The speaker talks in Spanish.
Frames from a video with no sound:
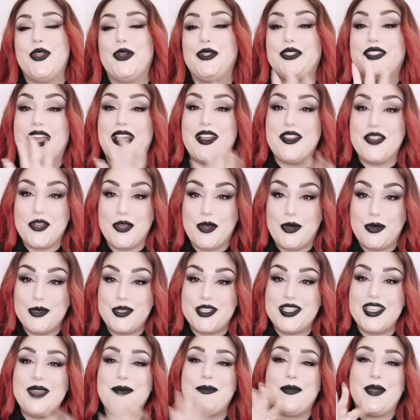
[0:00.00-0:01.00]
no tan
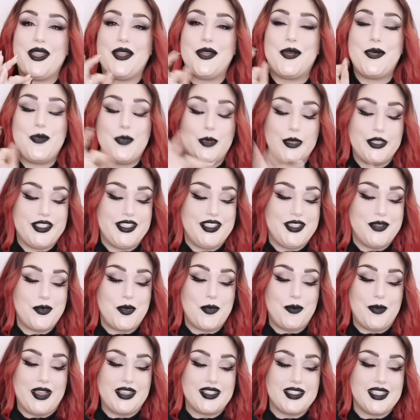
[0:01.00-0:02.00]
cozy, pero
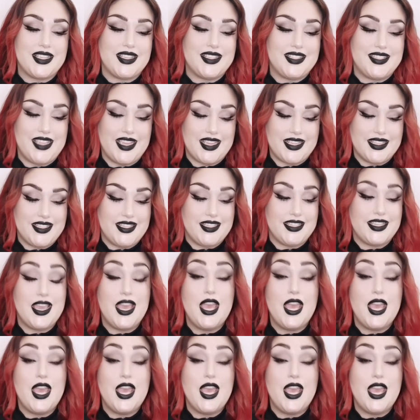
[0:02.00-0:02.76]
muchísimo más sexy.